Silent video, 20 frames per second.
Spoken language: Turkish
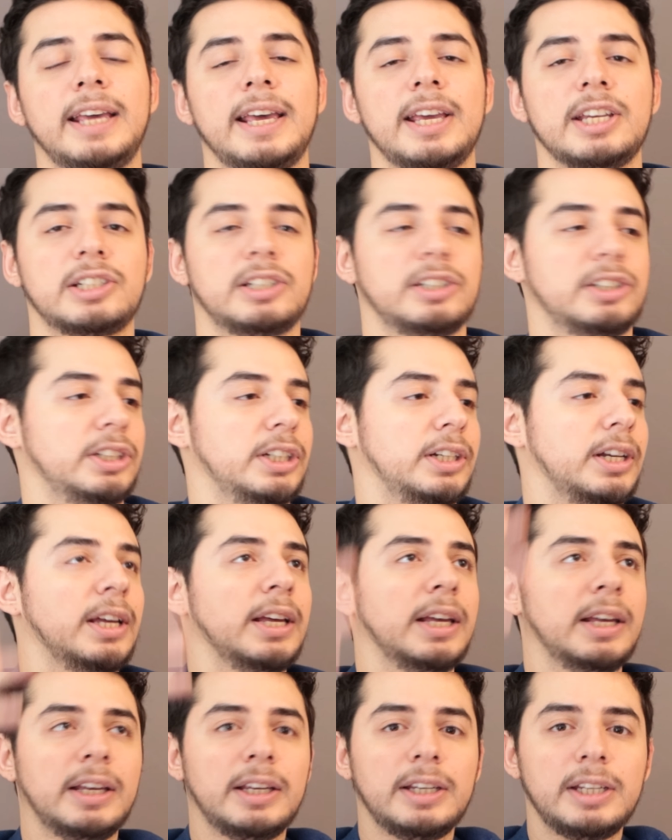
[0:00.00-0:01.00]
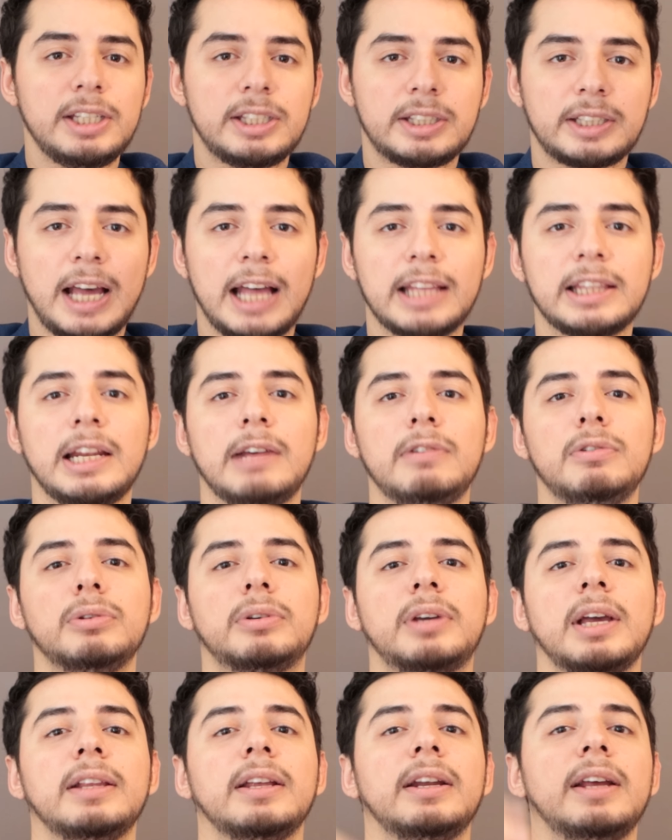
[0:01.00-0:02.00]
niye yeşil ışık? İskandinav
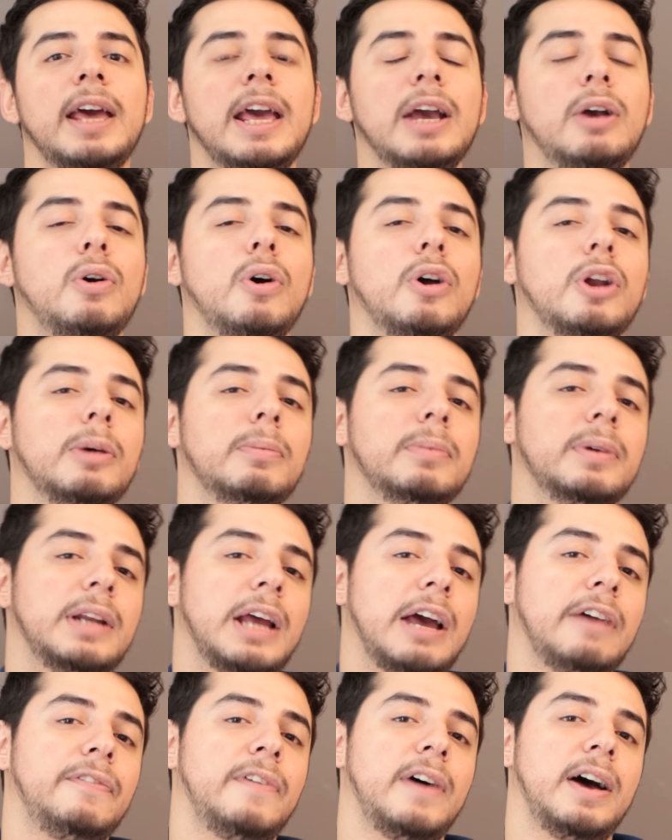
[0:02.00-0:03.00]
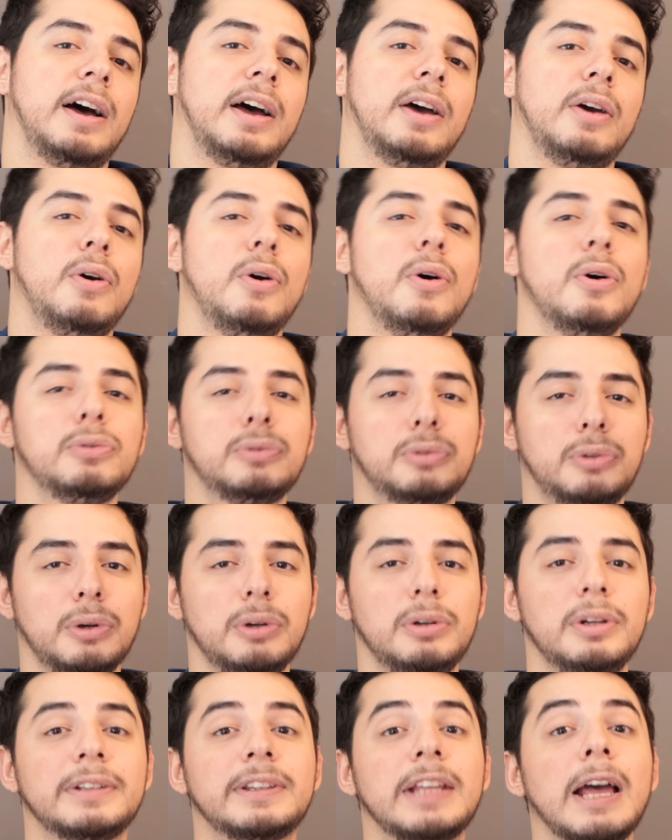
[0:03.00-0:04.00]
ülkeleri ekonomi, refah,
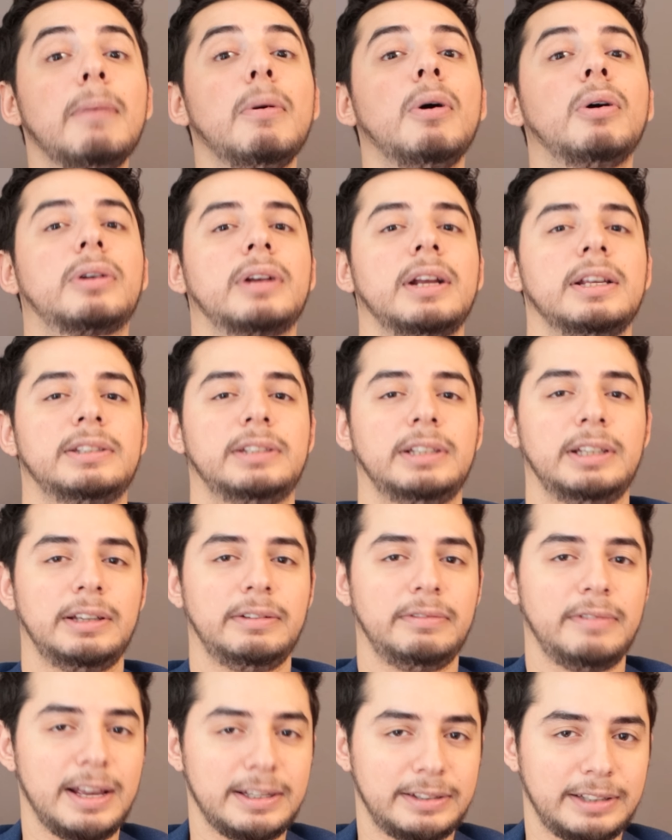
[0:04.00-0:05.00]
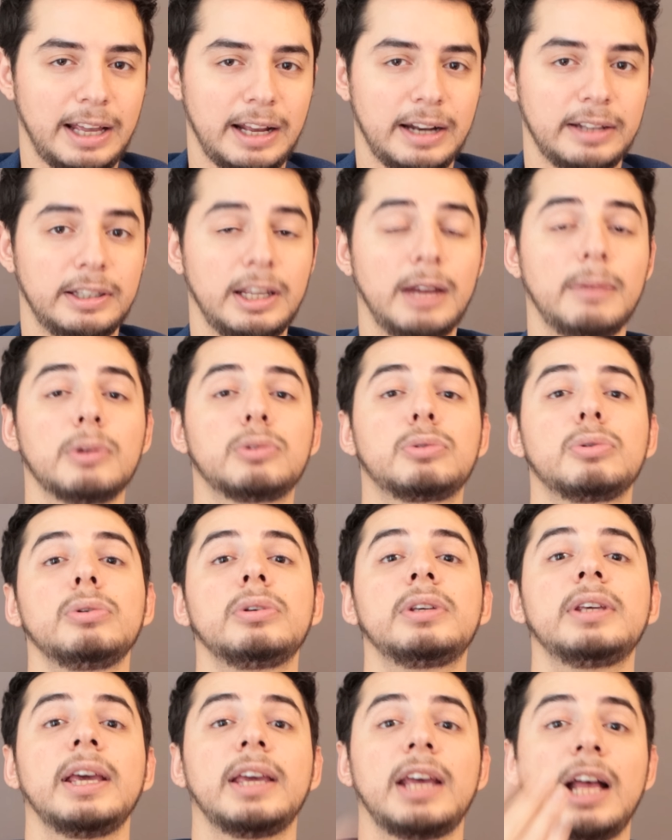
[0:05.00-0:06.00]
özgürlük, demokrasi vesaire diyor ama
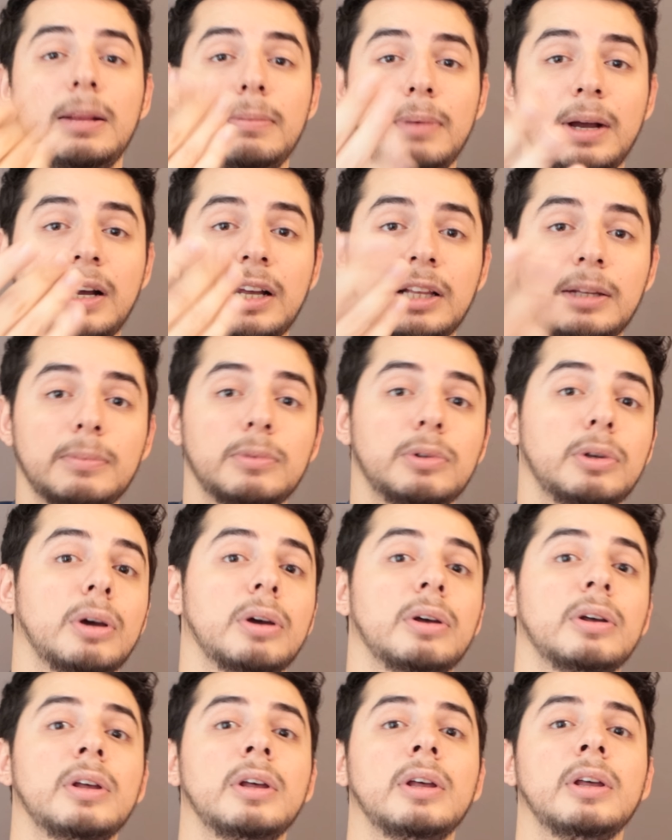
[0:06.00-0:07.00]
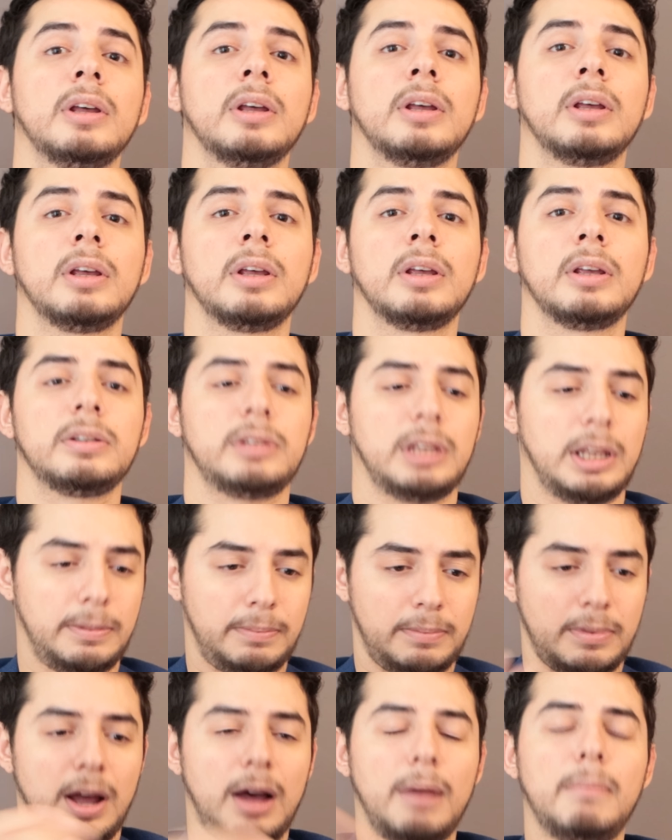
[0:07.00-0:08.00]
Türkiye gel bakalım diyor.
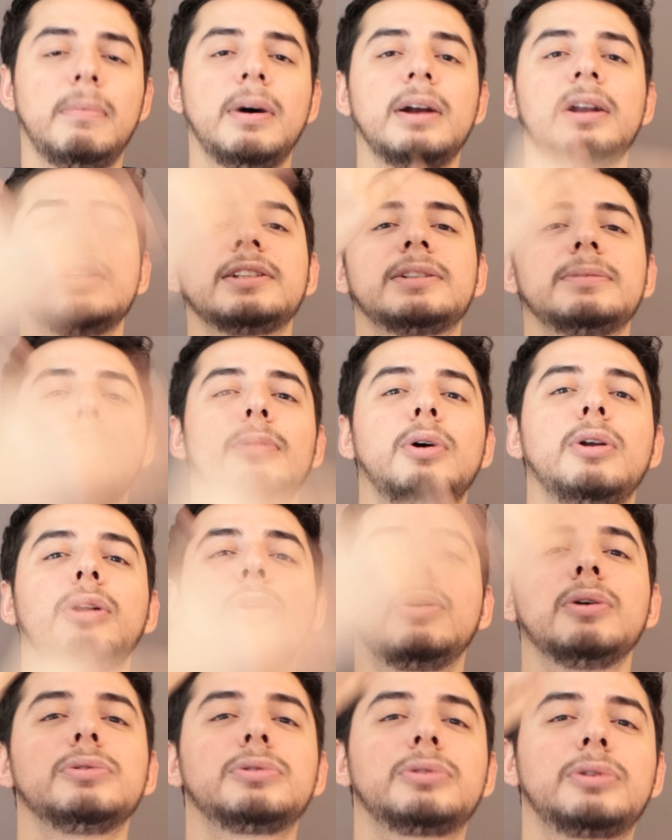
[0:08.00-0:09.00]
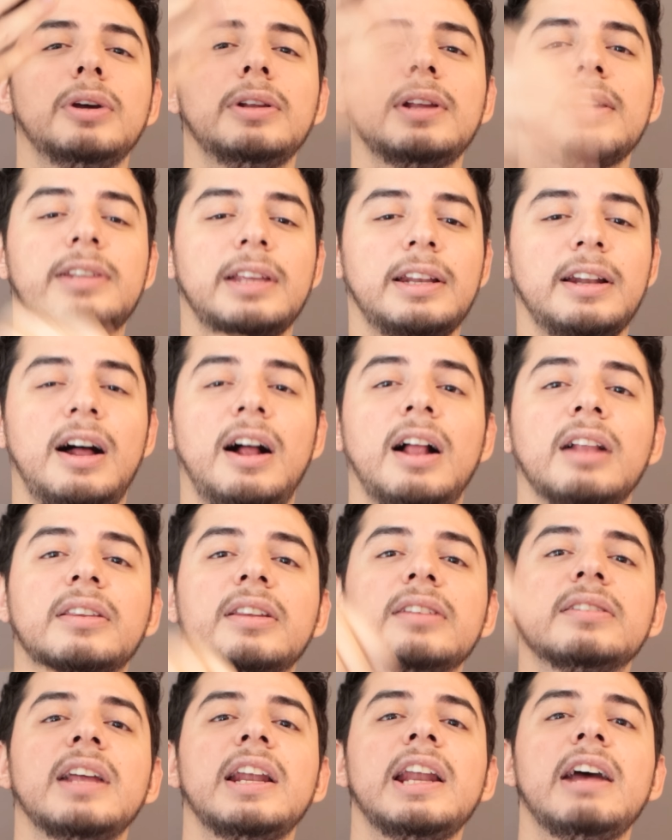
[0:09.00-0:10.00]
Senin ambalajın böyle gözüküyor da senin
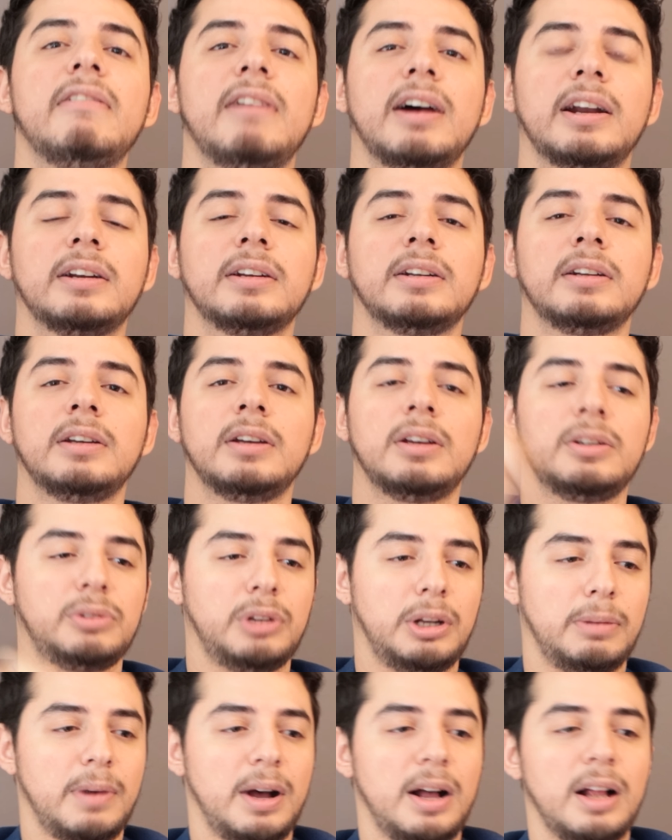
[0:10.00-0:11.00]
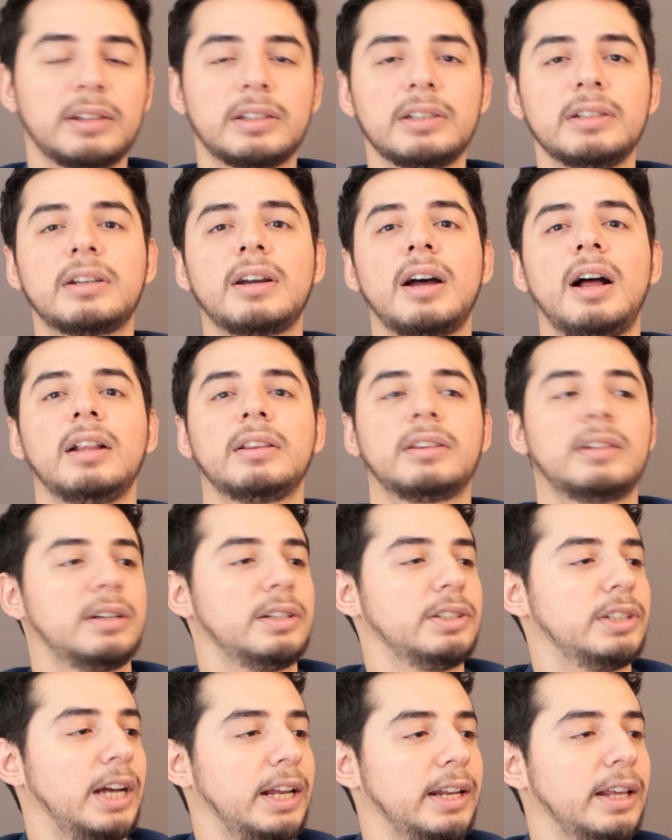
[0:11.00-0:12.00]
altında ne var? Şöyle bir altını
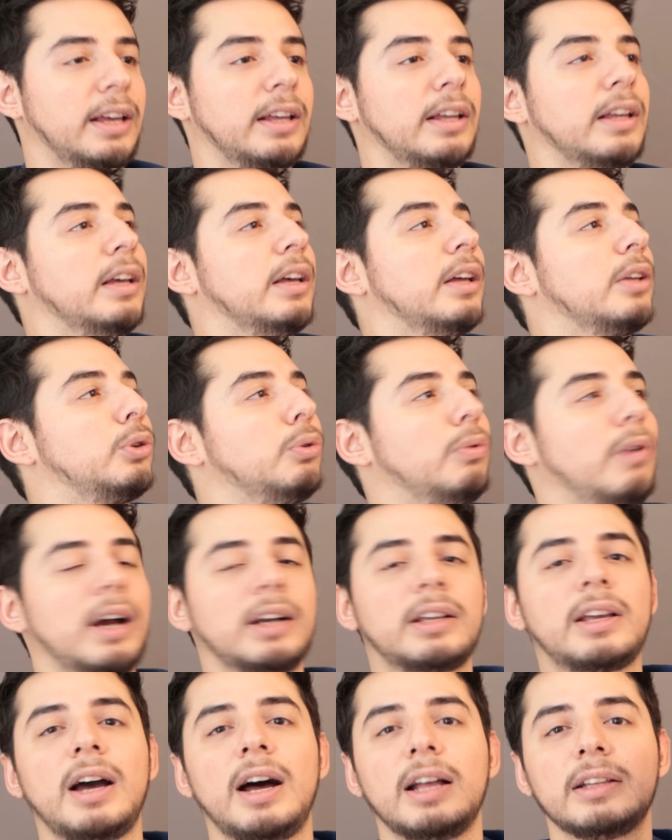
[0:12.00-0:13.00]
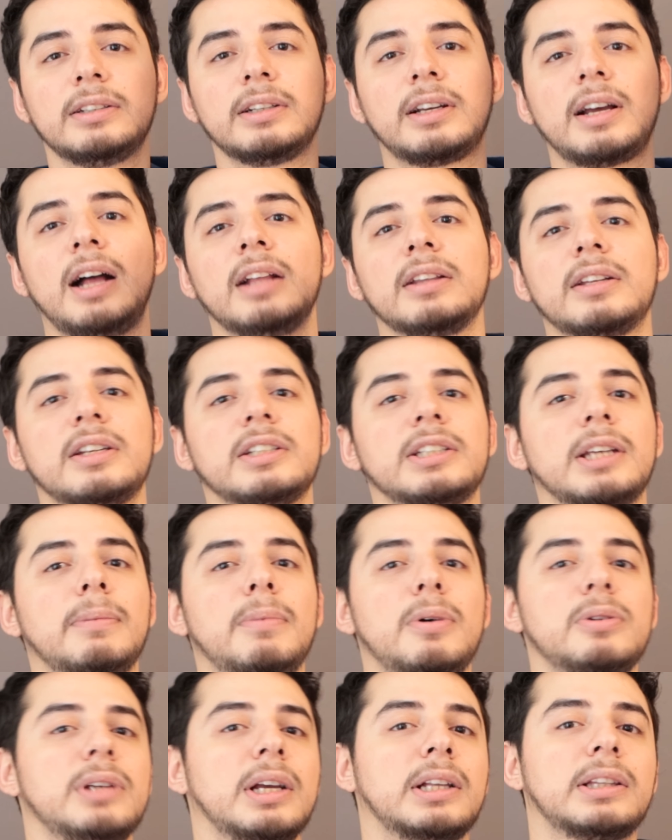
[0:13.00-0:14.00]
kaldırınca hani duvar kağıdını
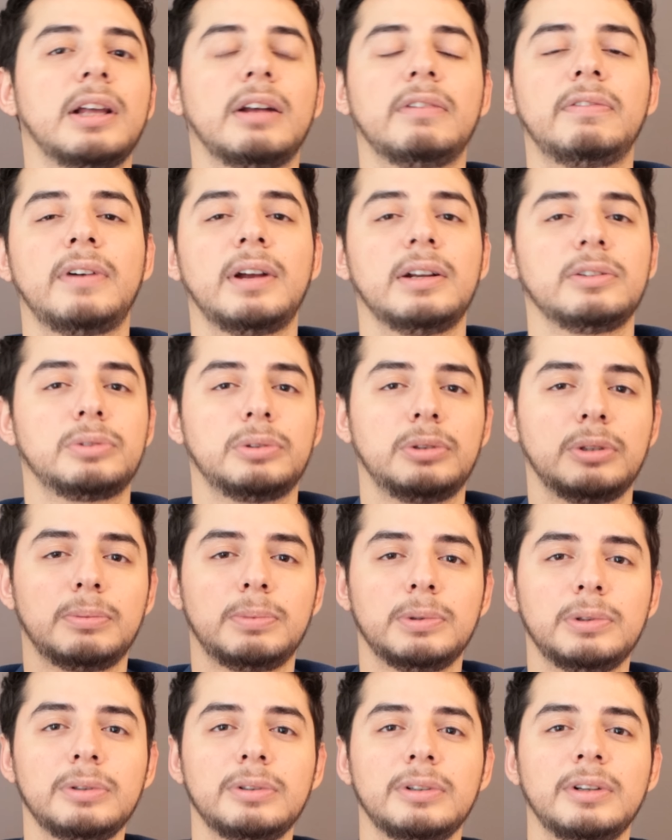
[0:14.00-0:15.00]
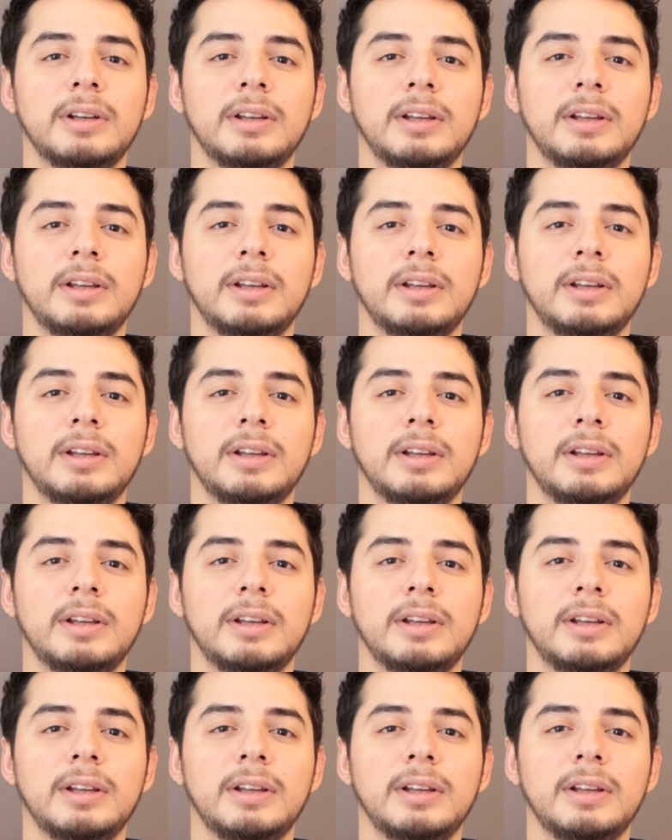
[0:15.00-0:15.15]
kaldırınca böcekler falan şudur budur.